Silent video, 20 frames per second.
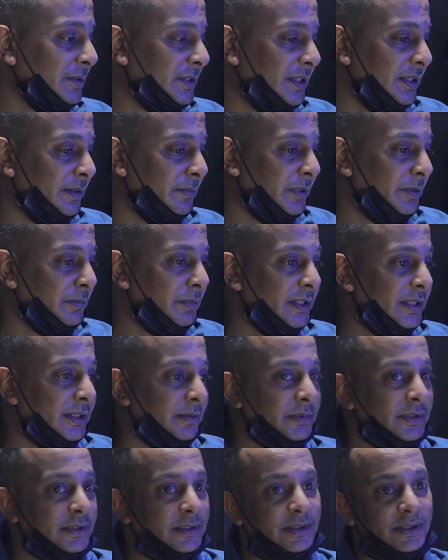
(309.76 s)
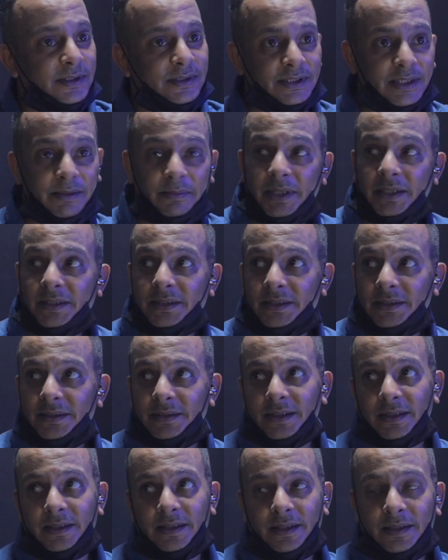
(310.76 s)
98% من زبايني
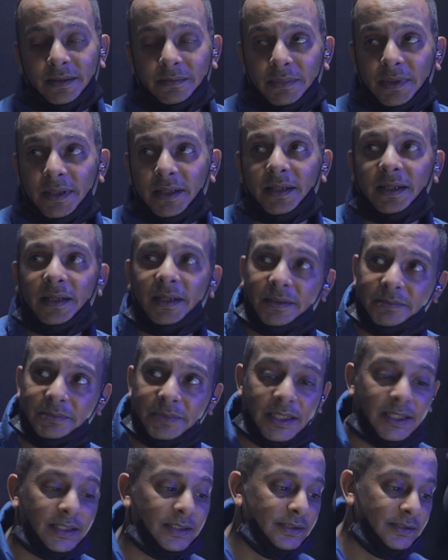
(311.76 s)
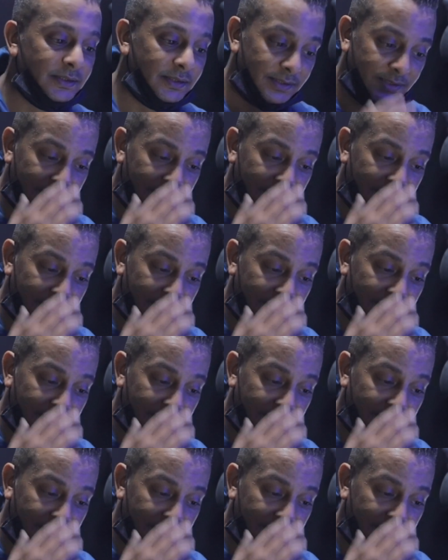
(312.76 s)
اللهم لك الحمد راضين